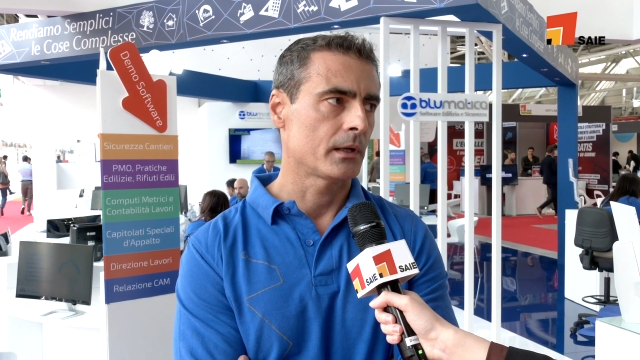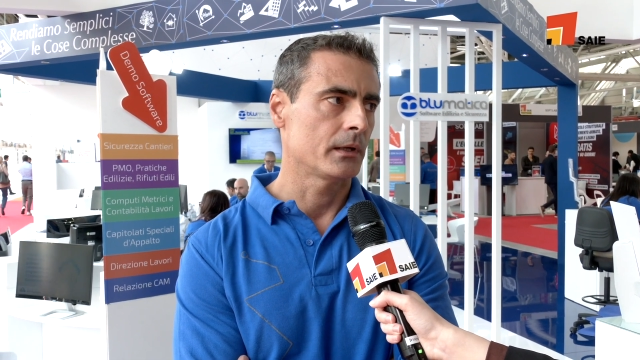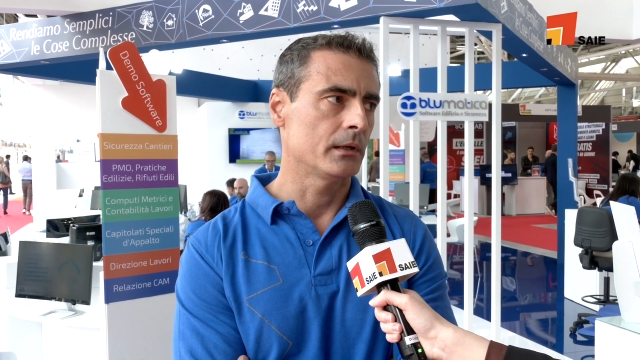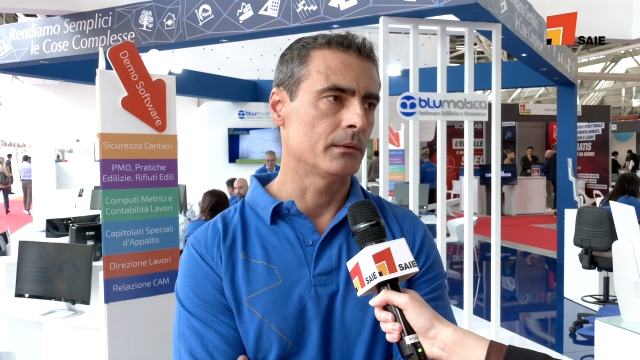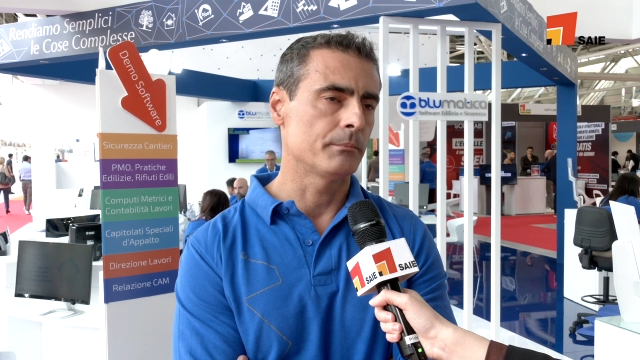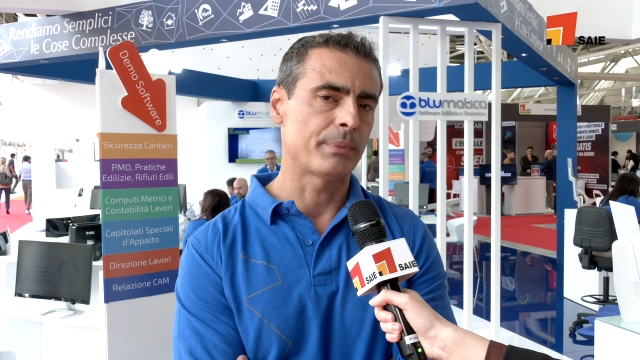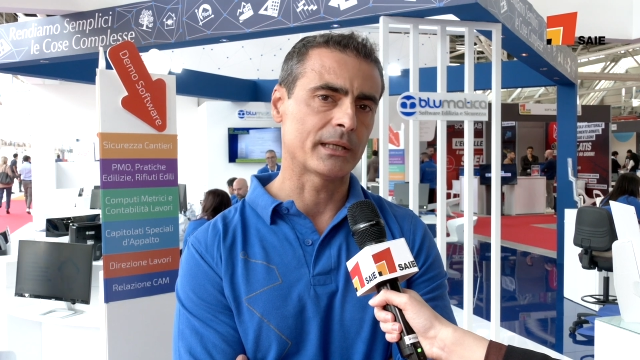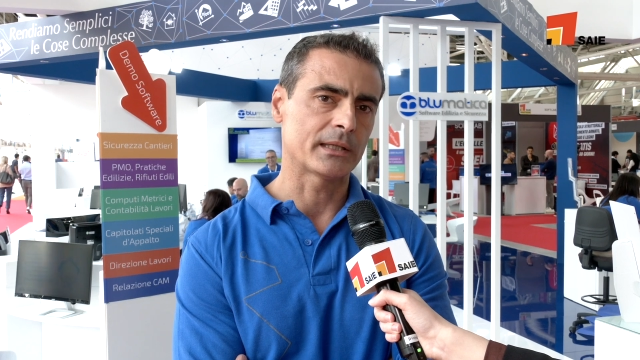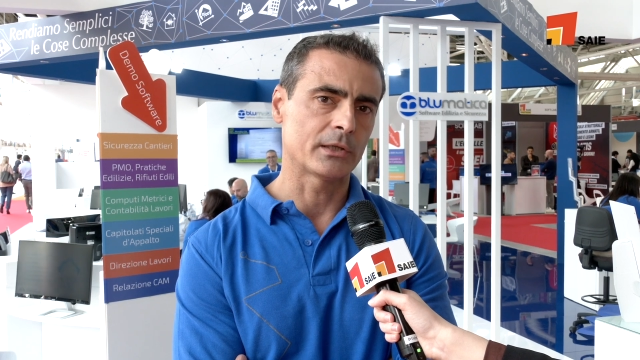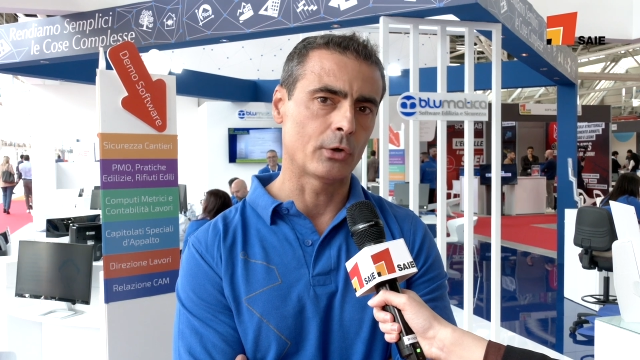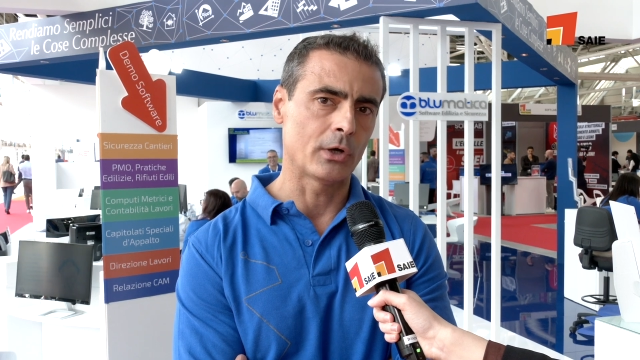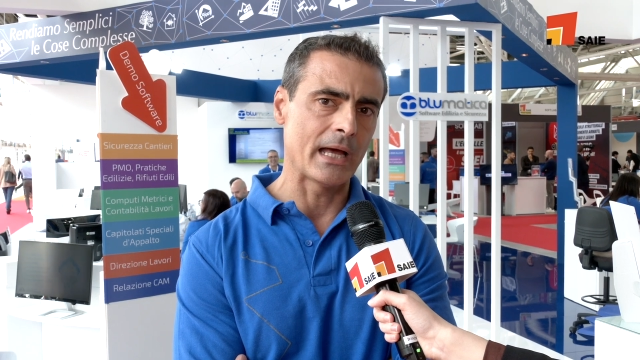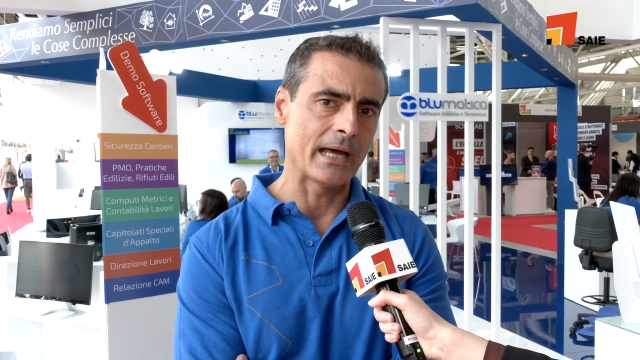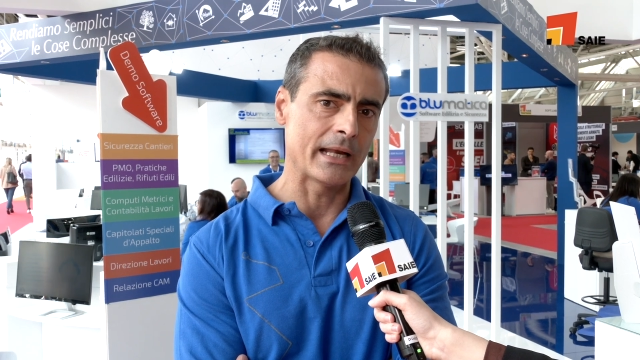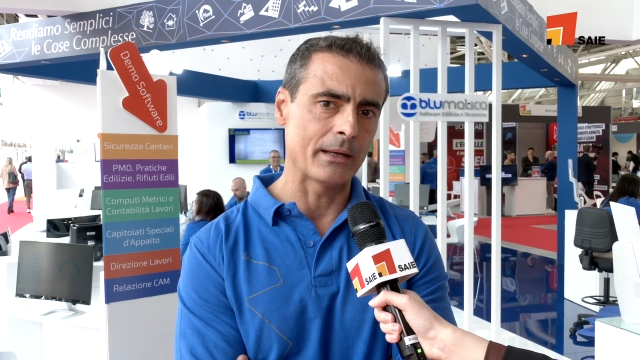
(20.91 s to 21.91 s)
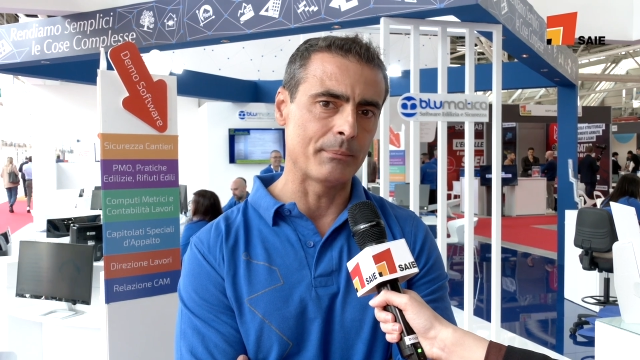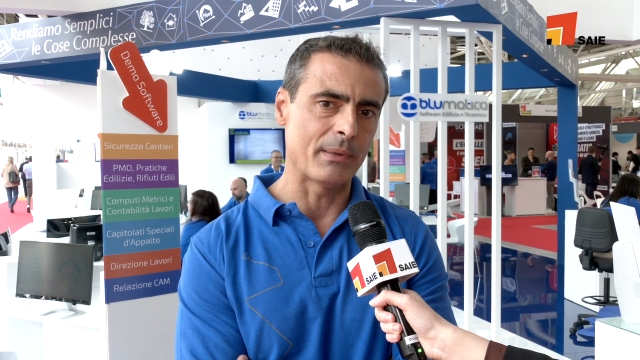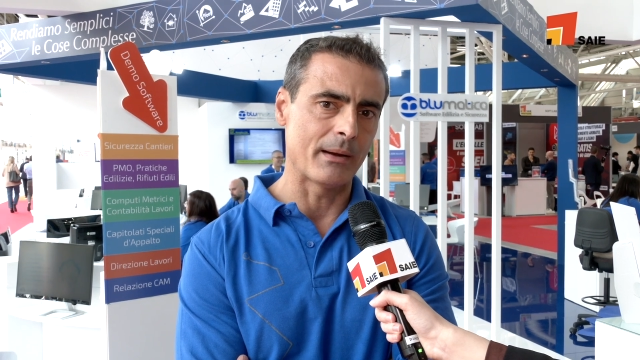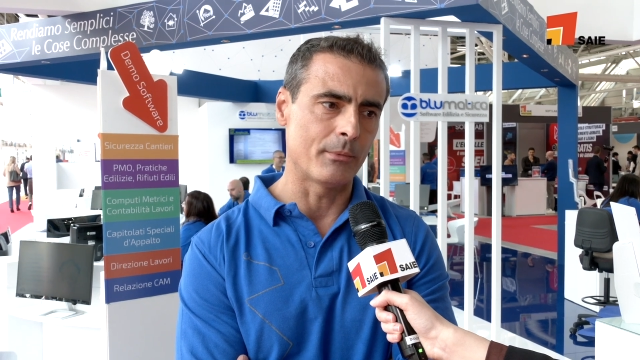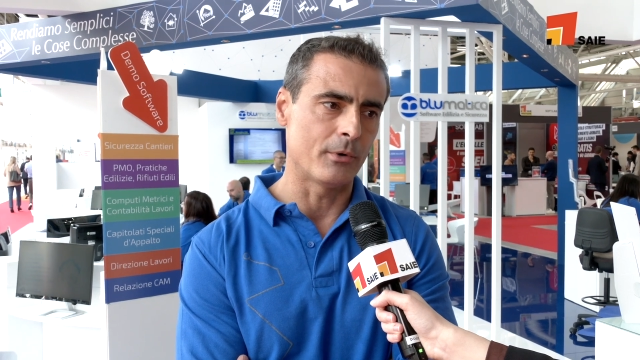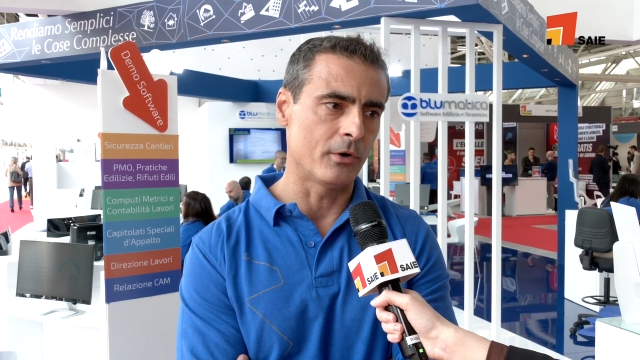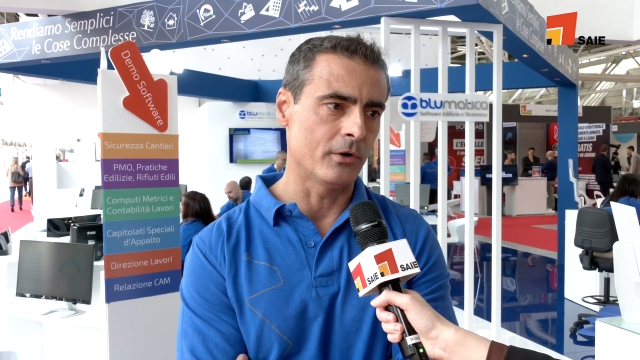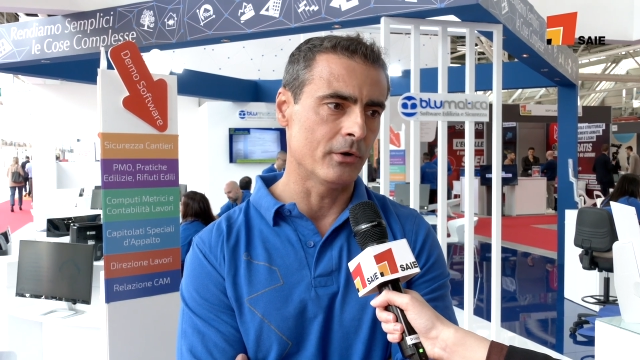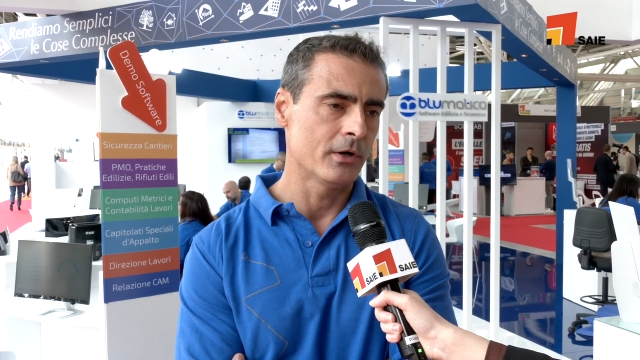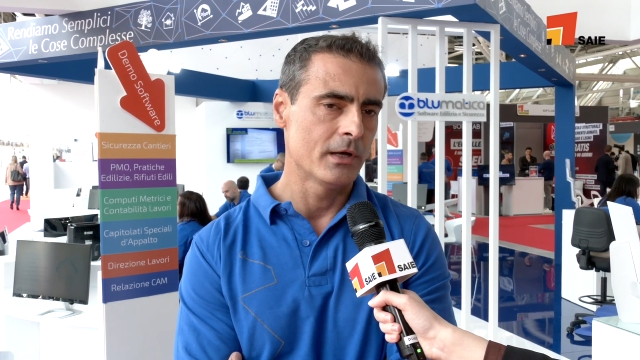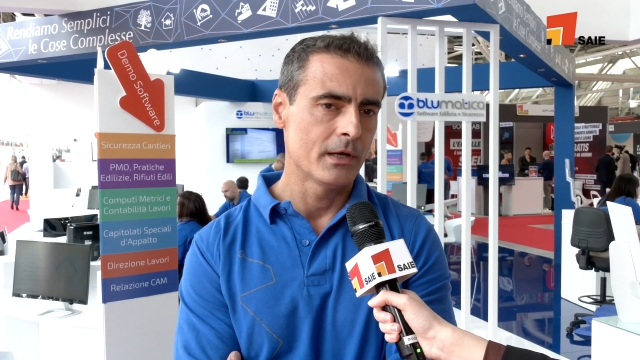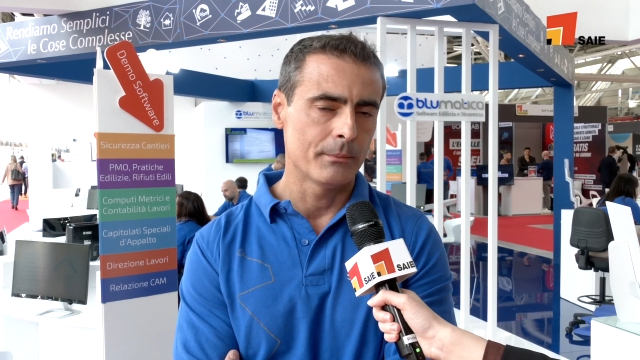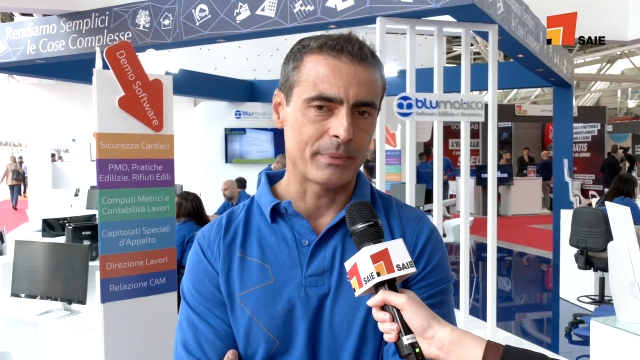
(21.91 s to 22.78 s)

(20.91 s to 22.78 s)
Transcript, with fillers: e in particolare abbiamo